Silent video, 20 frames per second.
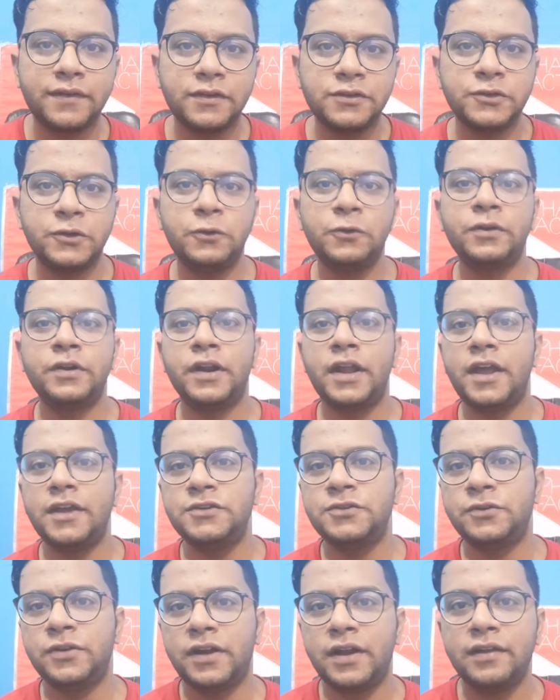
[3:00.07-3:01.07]
है जो लोग नए
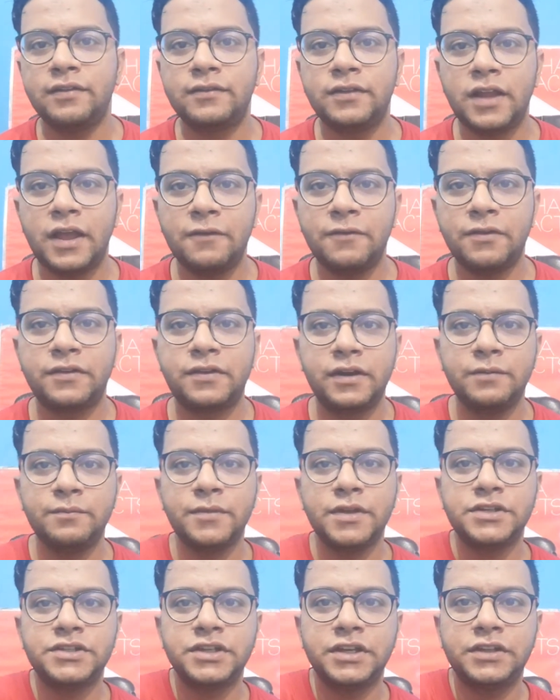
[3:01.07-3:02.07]
जुड़ रहे हैं इस लाइव स्ट्रीम
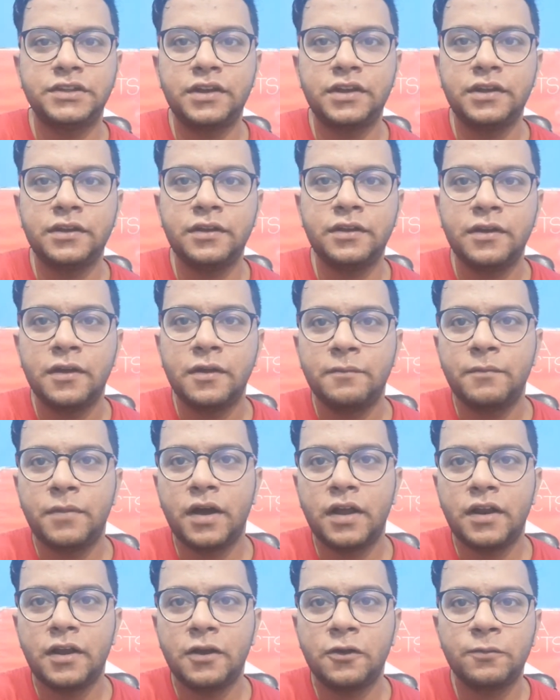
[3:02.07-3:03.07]
में चेतन
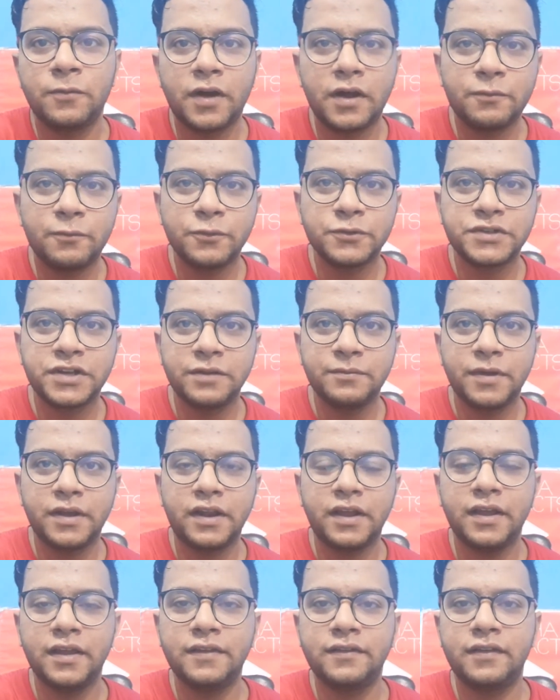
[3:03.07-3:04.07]
बाला कुमार पूछ रहे हैं
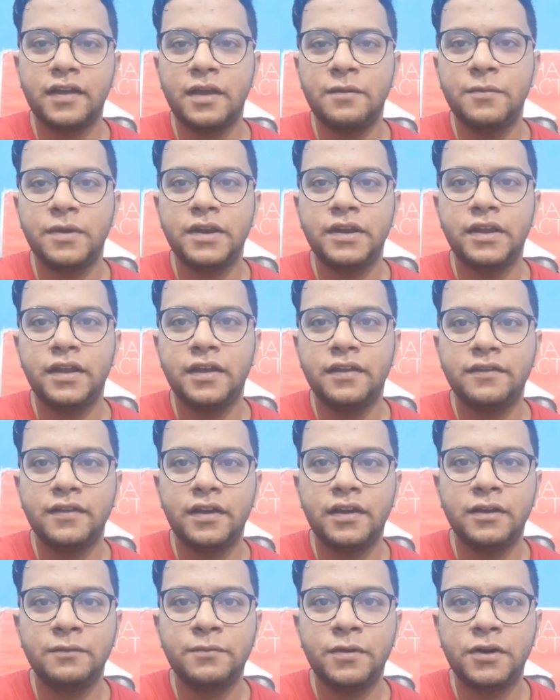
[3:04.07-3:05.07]
मेरी एज क्या है मेरी एज है
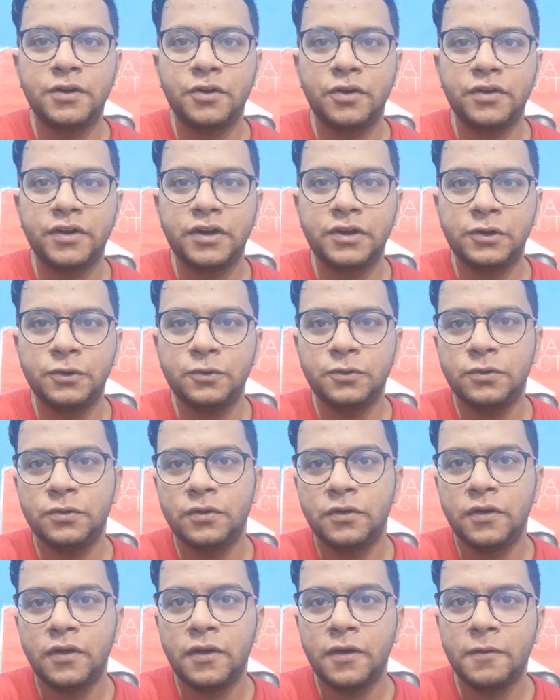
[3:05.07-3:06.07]
लगभग ट्वेंटी टू
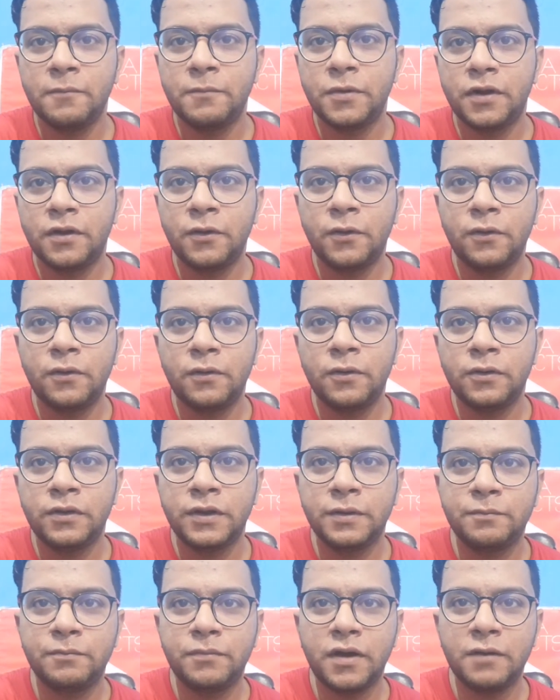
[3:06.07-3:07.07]
प्रो
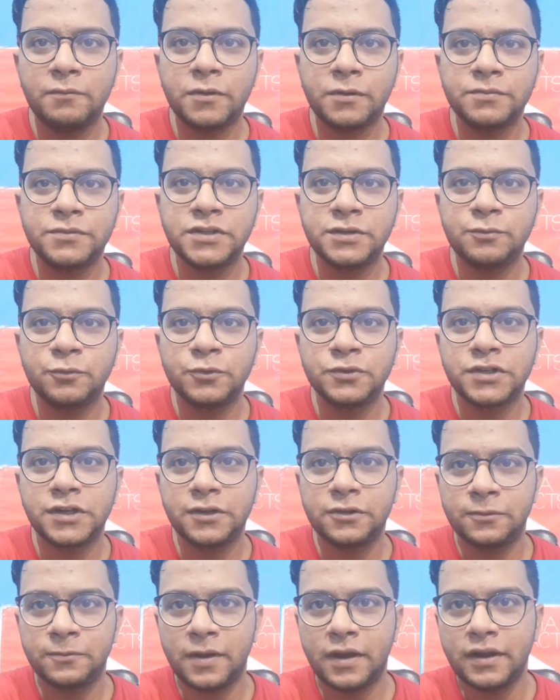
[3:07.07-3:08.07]
निब्बा पबजी पूछ रहे
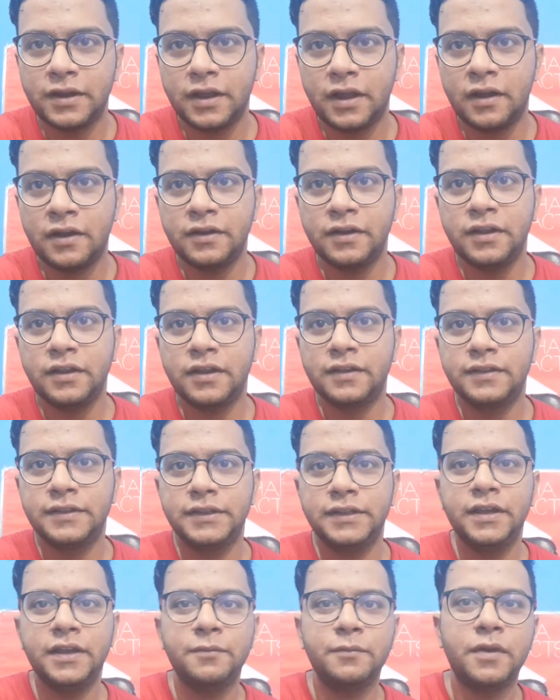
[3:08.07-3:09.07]
हैं तुम्हारी अर्निंग
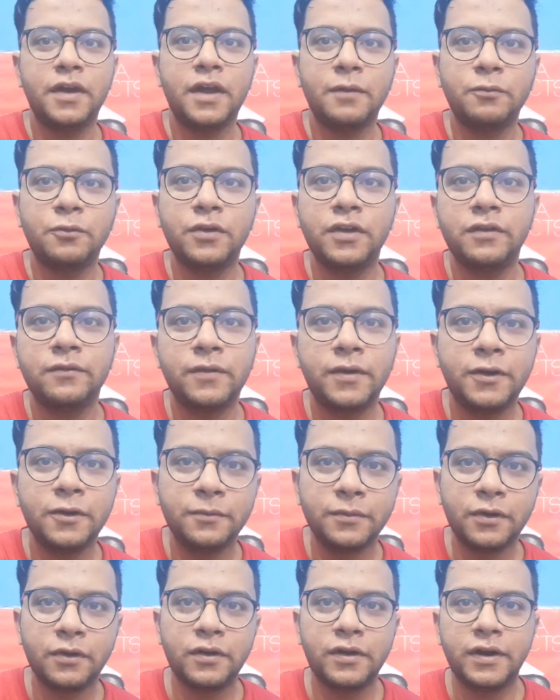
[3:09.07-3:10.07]
कितनी है मैं आपको एक वीडियो
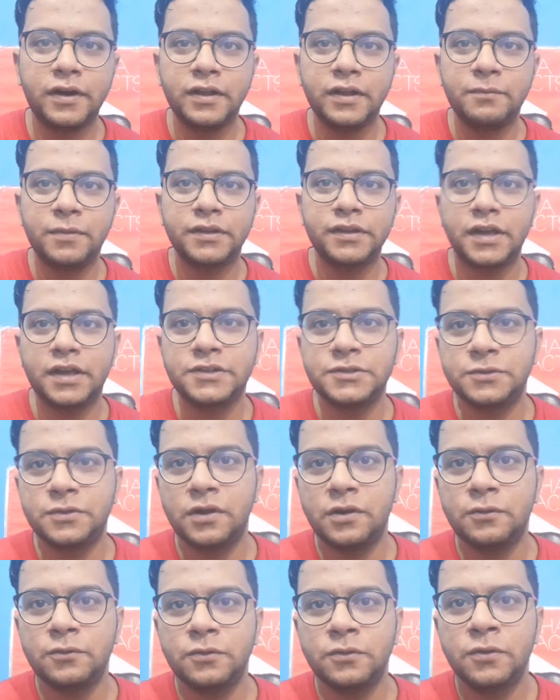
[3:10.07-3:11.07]
में ऑलरेडी बता चुका
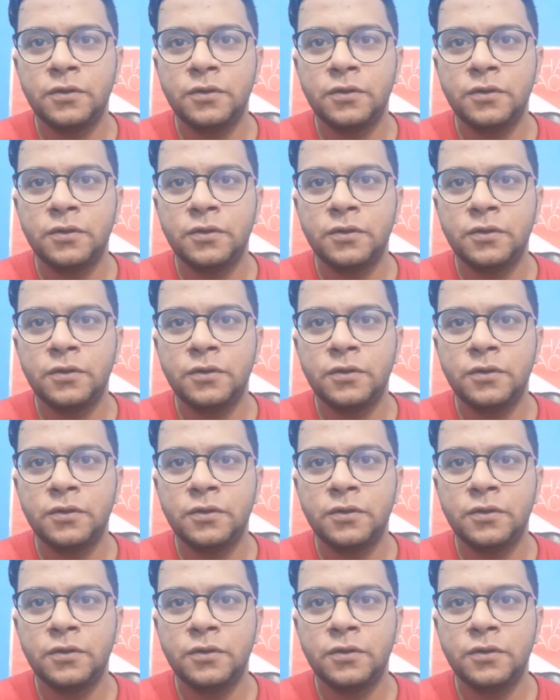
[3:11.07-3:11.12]
हूँ